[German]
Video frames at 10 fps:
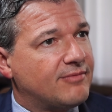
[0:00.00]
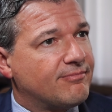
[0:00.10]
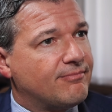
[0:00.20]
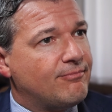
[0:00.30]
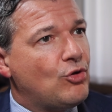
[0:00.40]

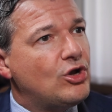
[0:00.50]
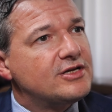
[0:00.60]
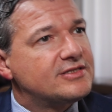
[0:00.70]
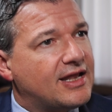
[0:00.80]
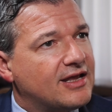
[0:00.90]

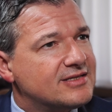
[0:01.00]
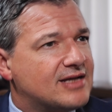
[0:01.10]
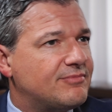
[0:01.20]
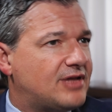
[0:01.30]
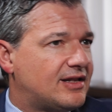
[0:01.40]
möglichst einen
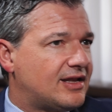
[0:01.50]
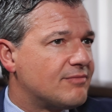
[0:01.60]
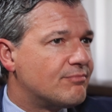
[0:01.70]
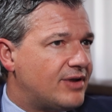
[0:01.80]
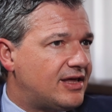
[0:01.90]

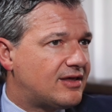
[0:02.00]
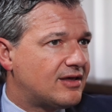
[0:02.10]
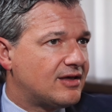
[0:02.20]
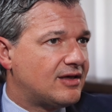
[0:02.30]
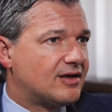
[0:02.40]
gesamtheitlichen Blick
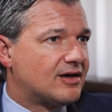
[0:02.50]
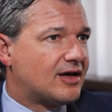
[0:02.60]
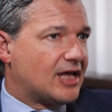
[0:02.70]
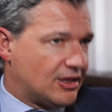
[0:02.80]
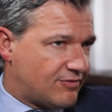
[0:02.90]

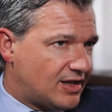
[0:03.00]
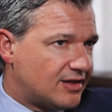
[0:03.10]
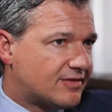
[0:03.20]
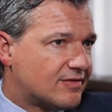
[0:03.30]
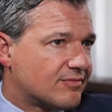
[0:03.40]
äh,
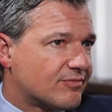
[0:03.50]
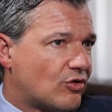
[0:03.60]
entwickelt, mhm.